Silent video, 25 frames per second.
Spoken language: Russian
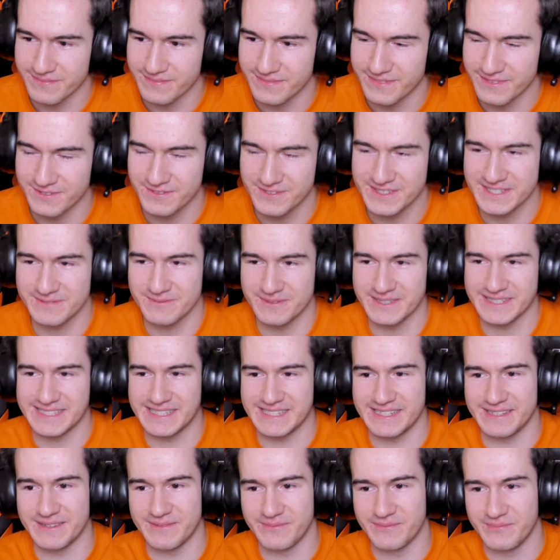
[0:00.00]
Ну в
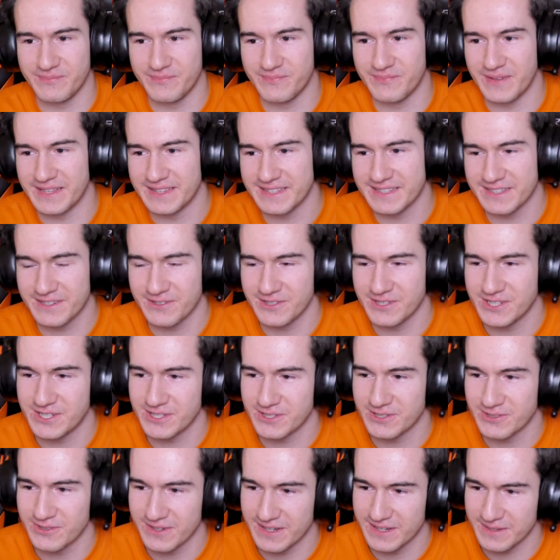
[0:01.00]
смысле, открой
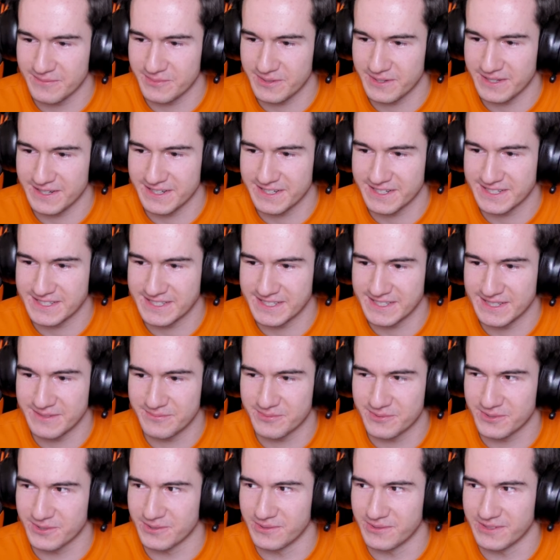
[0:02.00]
щиток и перережь синий
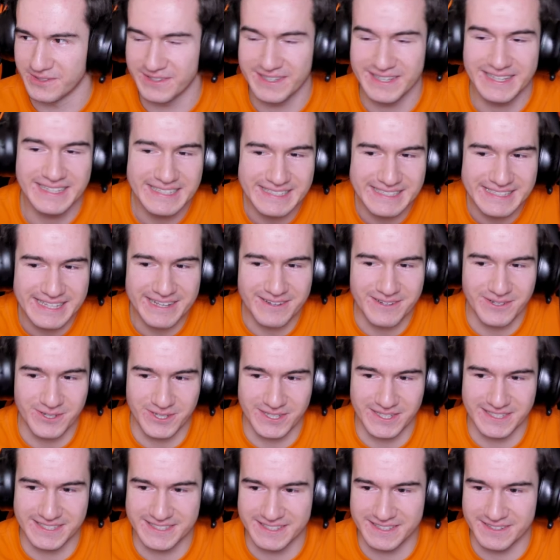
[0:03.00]
провод. Да я не знаю, что
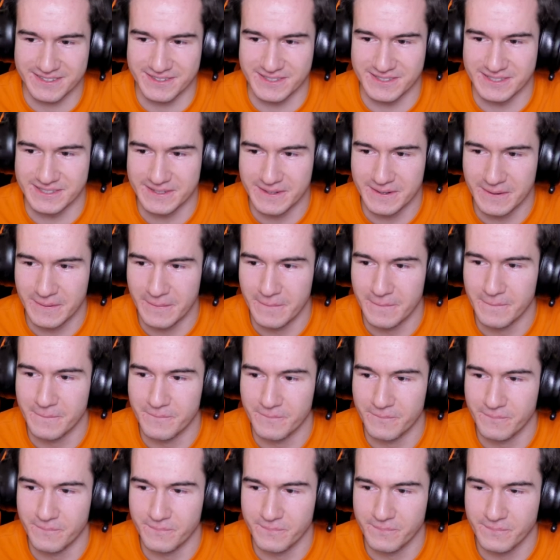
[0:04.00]
сейчас делать.
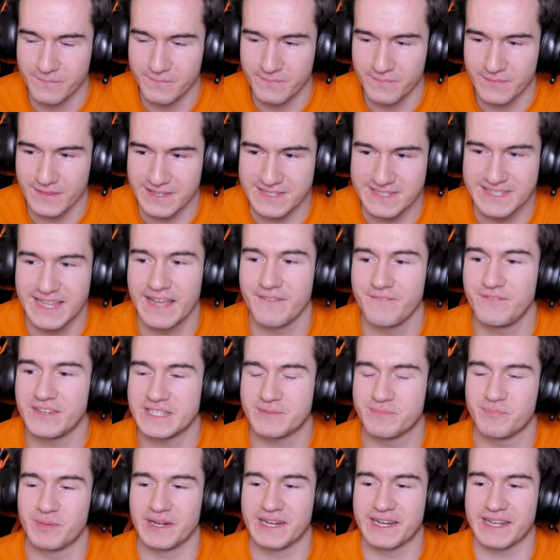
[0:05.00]
Зная
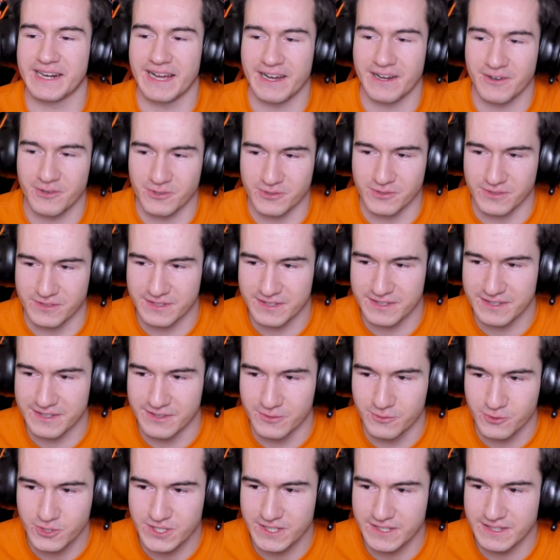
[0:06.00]
весь бэкграунд,
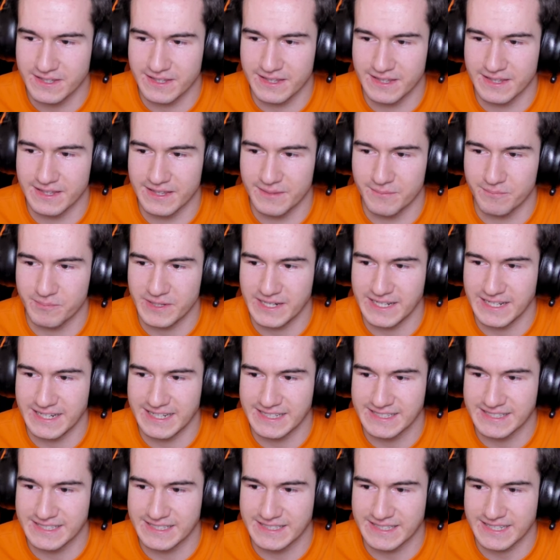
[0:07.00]
нужно
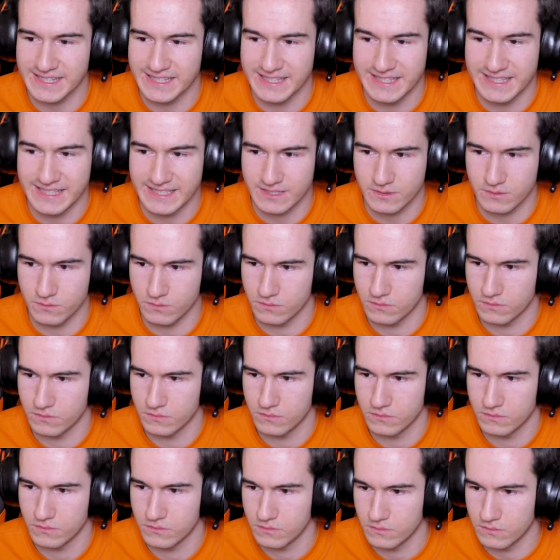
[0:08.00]
перерезать не,
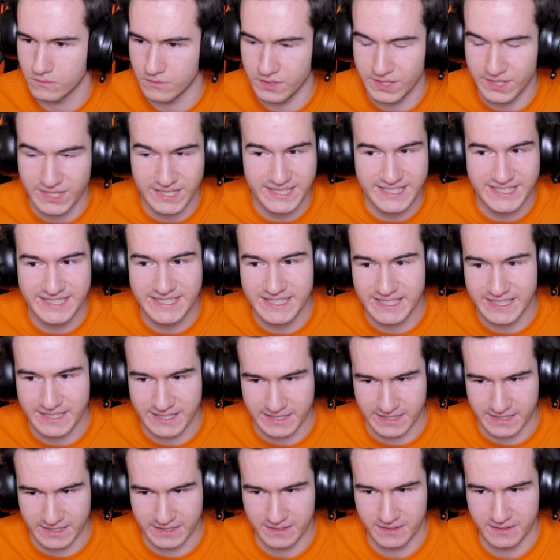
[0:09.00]
не
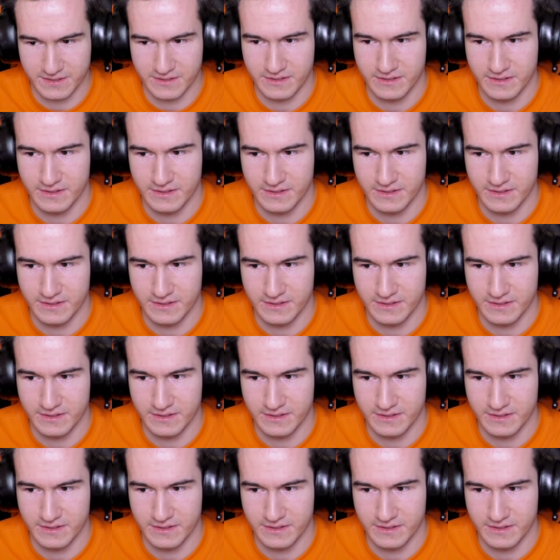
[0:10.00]
синий.